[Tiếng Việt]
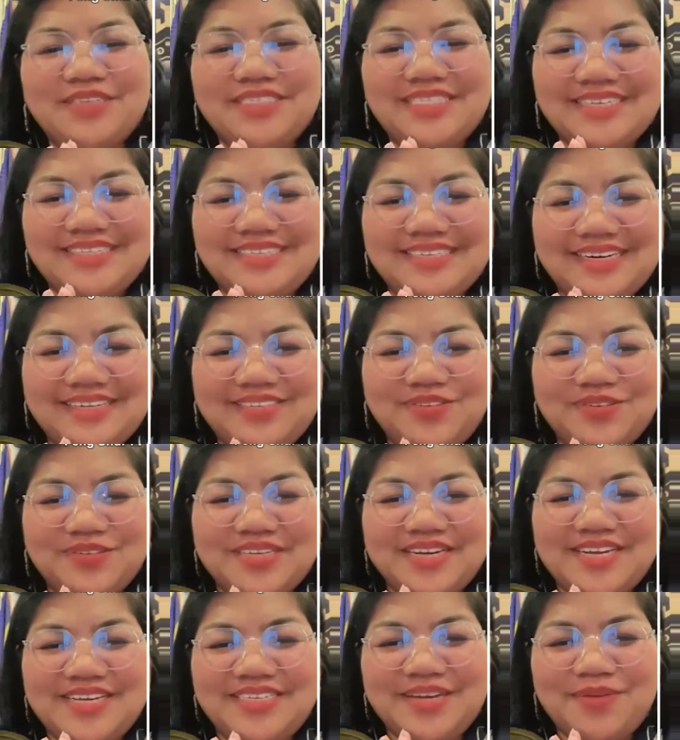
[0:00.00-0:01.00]
bớt chơi sợi sợi
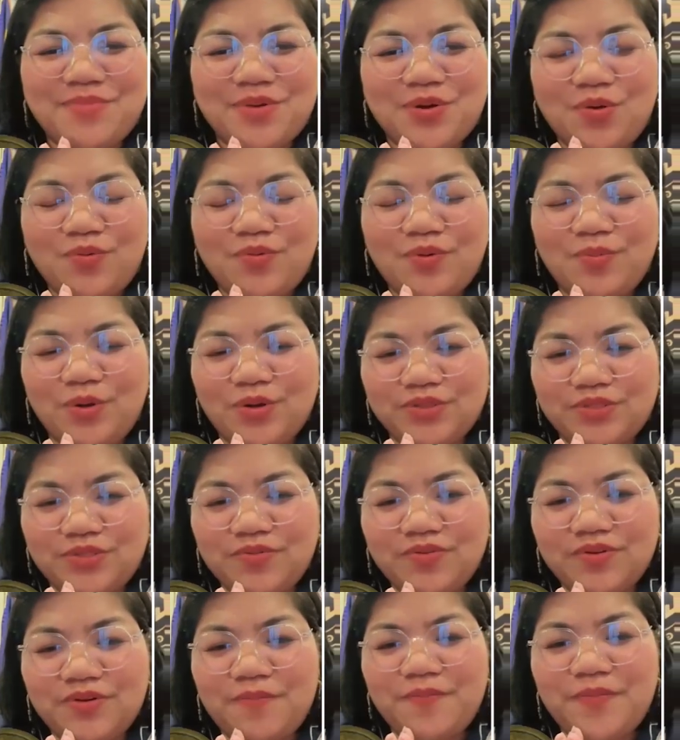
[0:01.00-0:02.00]
sợi chơi một cột về bồn
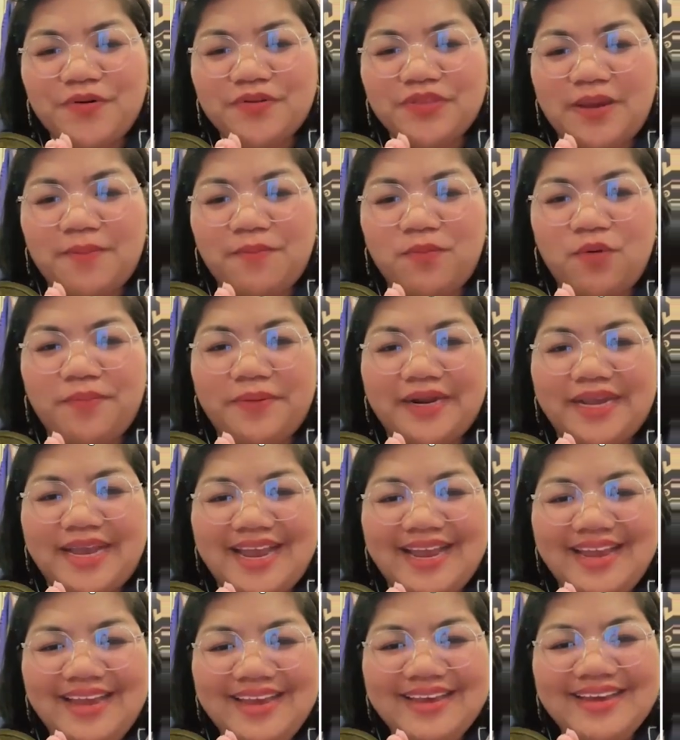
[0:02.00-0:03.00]
sốc nâng po tảng buồn bạc
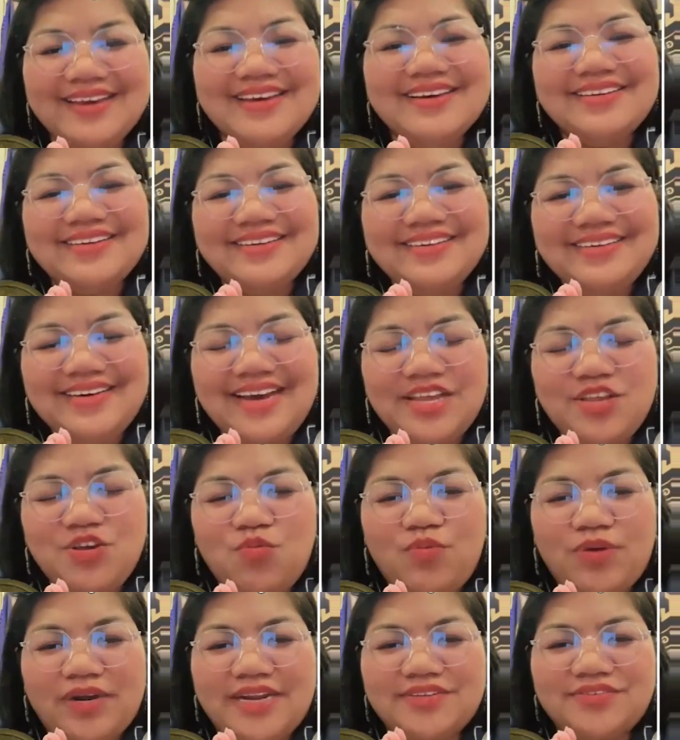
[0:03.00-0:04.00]
cá cứ ai
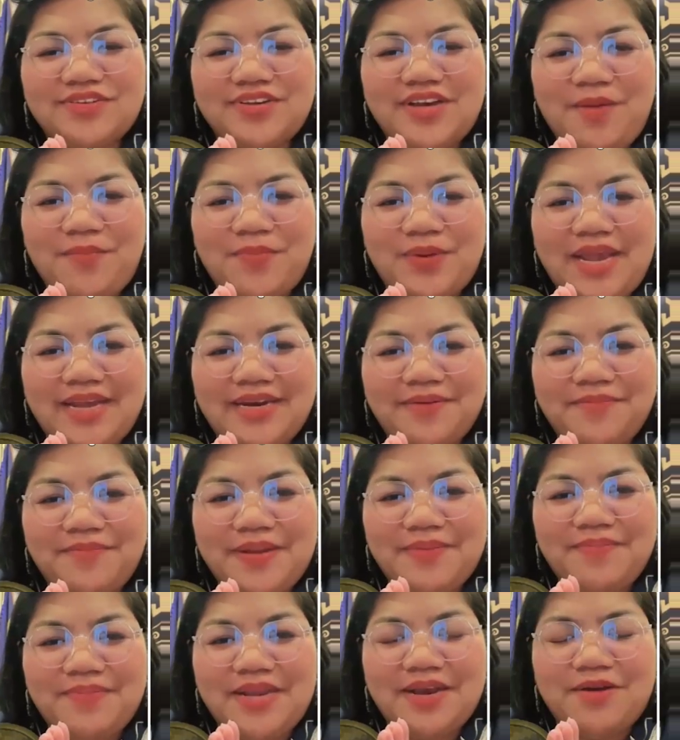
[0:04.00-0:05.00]
dụng vận nạn sự khập lệ nâng
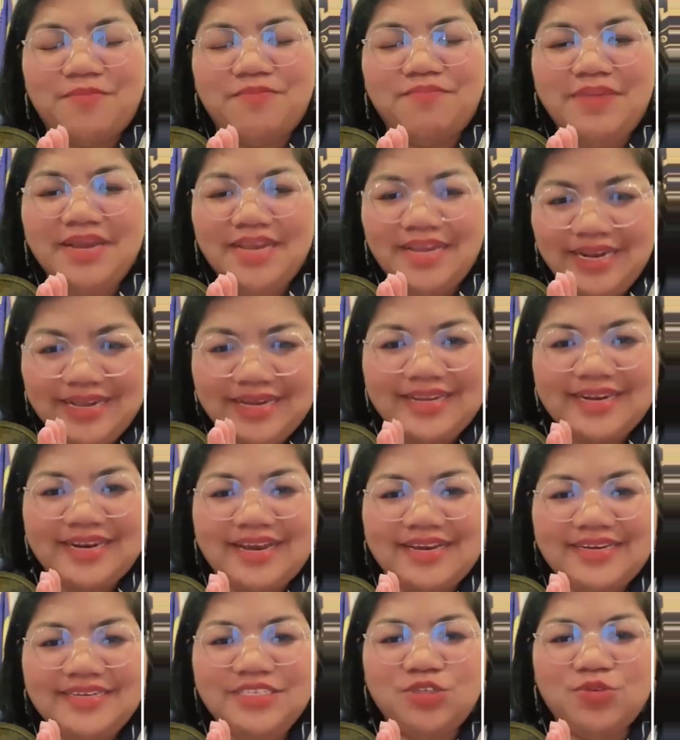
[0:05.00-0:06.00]
bề bề này cũng bấy khi hiện
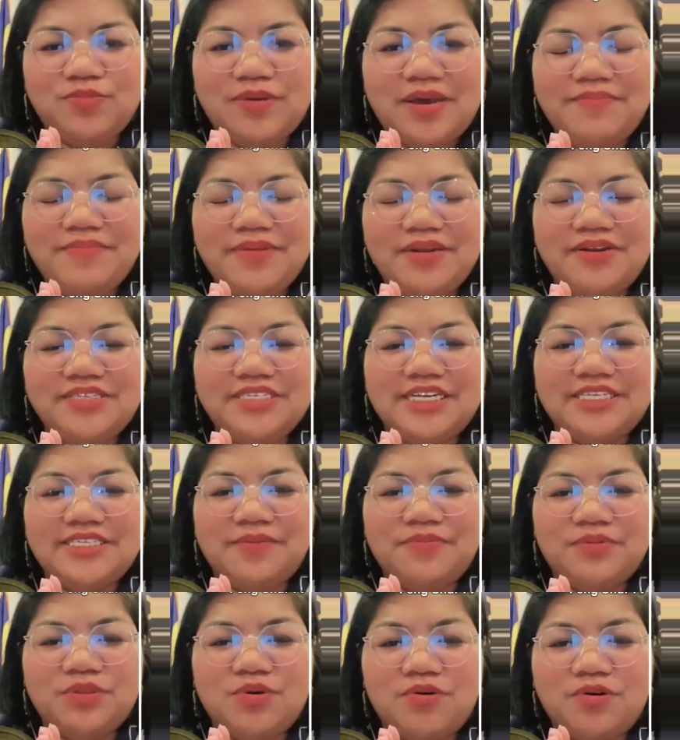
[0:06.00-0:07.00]
lái xôm các miếng nói chai
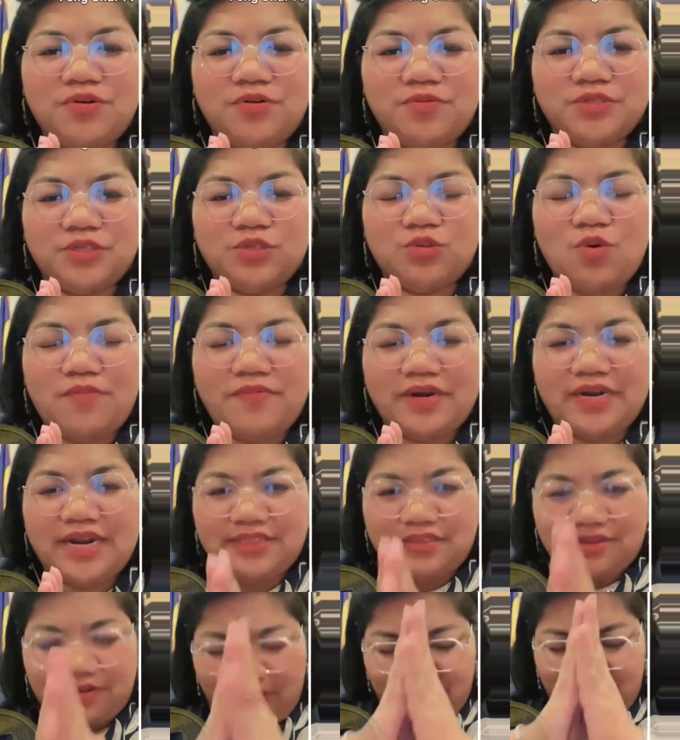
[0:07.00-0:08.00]
chai bớt thọ cột sụt to vận
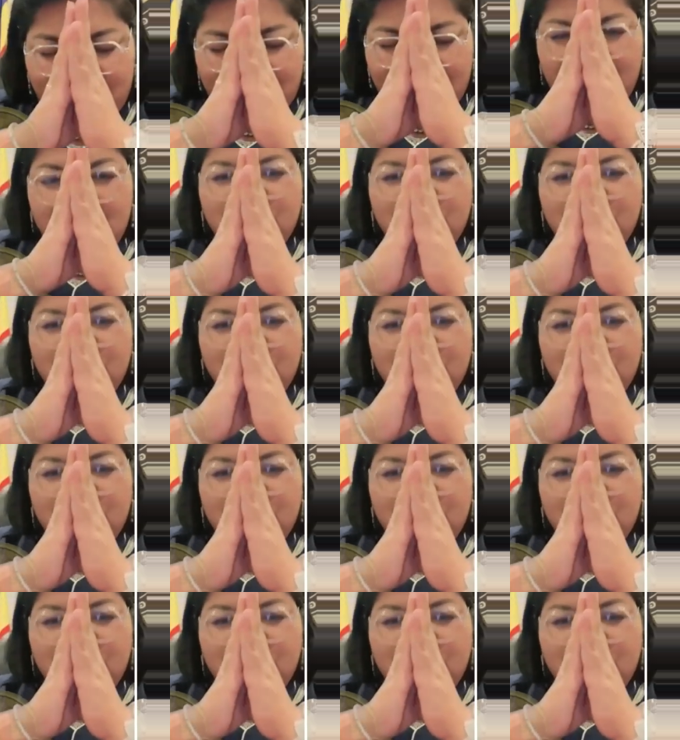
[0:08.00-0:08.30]
nạn tất ông